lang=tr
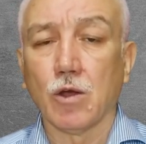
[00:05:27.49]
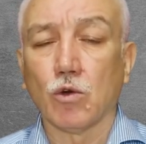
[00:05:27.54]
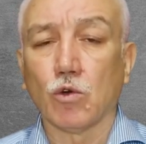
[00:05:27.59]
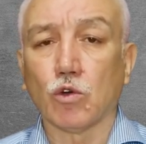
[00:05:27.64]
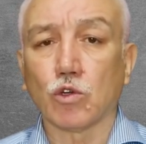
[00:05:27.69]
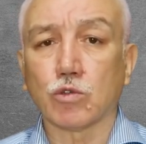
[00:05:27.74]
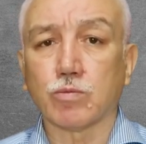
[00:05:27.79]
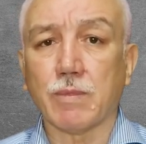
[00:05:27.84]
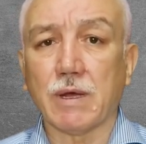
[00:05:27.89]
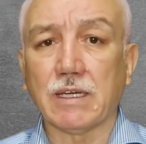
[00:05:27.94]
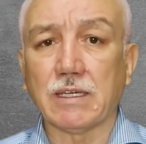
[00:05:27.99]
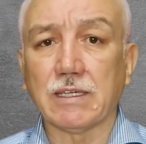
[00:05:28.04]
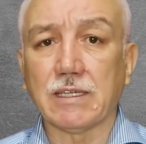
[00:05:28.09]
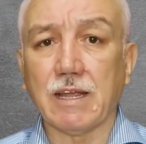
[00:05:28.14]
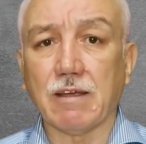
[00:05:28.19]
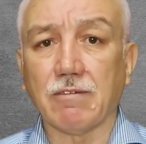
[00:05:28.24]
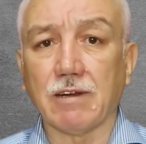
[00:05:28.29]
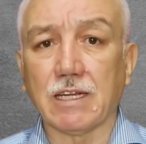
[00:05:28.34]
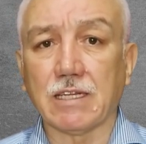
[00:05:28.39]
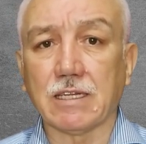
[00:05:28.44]
Osmanlı
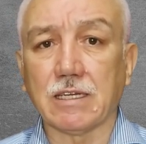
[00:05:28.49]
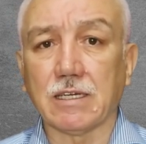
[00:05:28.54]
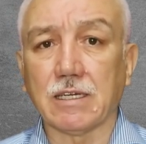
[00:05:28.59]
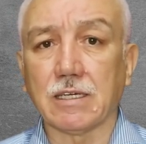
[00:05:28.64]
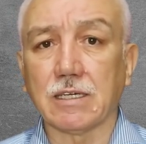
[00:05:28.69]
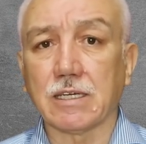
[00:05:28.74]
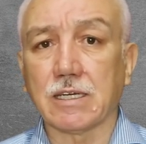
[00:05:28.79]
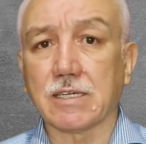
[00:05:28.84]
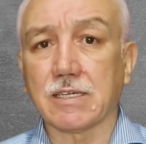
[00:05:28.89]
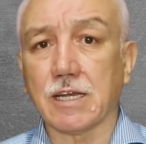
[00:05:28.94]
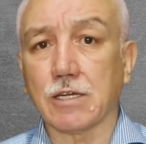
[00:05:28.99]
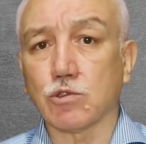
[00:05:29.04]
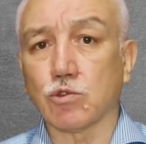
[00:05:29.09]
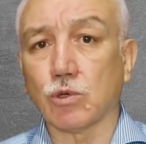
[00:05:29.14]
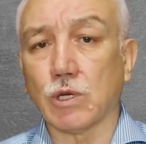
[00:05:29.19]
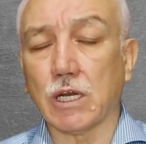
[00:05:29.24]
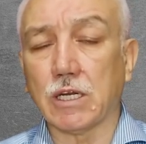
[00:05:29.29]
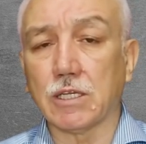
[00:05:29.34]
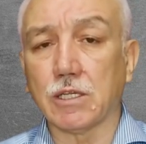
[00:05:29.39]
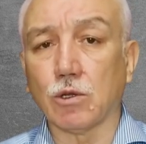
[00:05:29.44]
Devleti'nin kısa
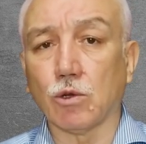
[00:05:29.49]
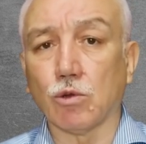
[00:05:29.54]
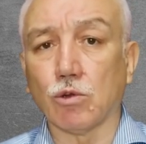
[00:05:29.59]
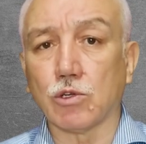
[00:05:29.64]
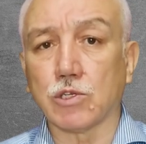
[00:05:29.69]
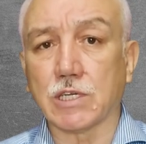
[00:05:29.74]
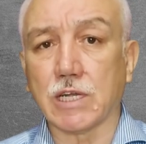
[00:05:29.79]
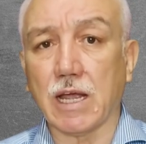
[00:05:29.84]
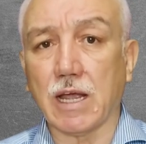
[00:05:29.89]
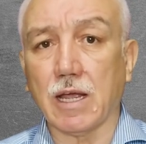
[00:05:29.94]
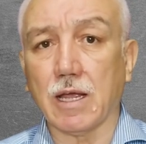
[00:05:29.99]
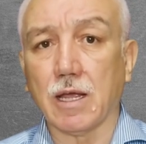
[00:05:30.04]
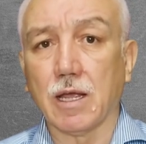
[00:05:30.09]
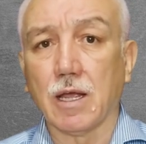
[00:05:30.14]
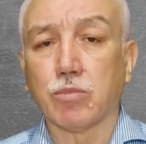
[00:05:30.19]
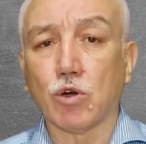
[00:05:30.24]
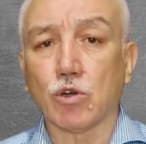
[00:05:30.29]
süreli de olsa